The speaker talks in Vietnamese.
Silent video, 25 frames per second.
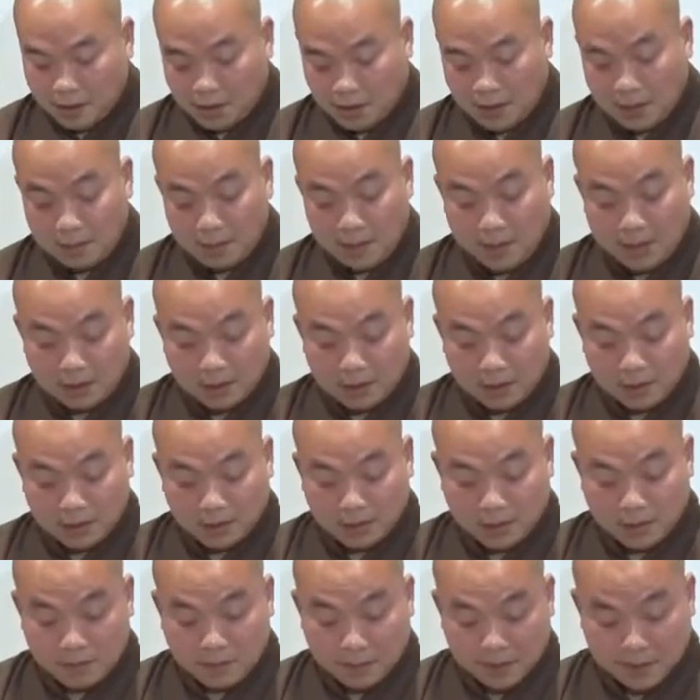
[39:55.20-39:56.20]
tiếp theo nữa
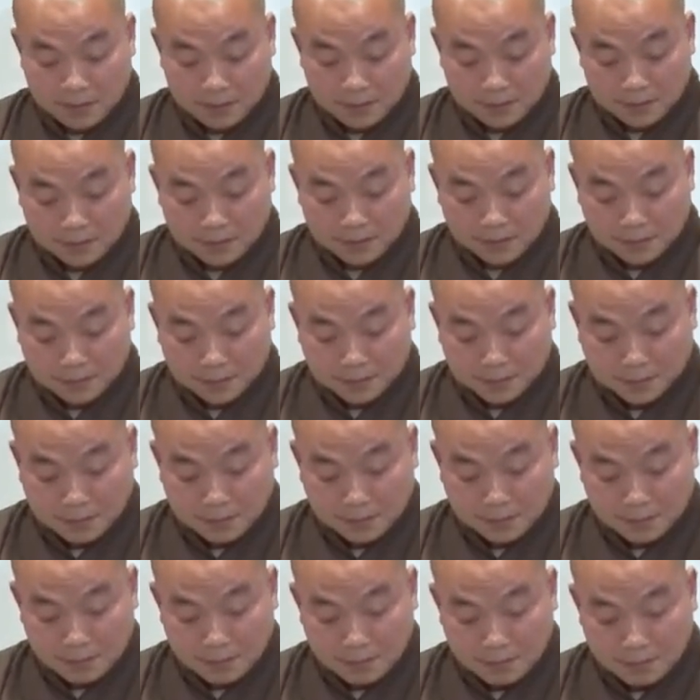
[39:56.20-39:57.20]
thưa quý vị
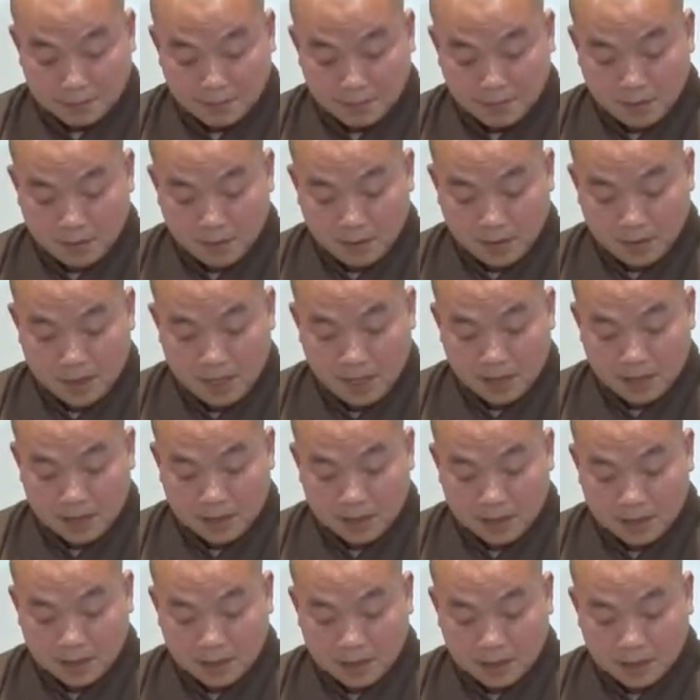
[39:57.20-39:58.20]
ở
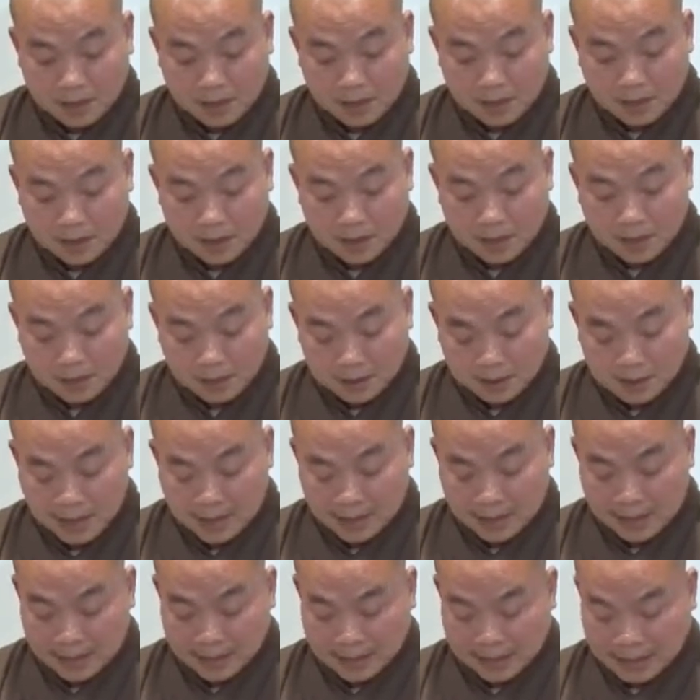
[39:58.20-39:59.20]
đây các
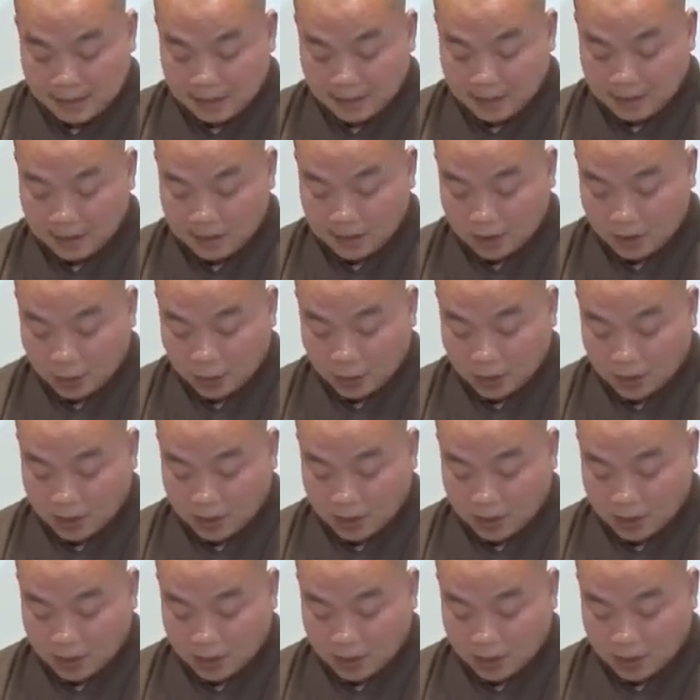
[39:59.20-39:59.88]
ngài giải thích cụ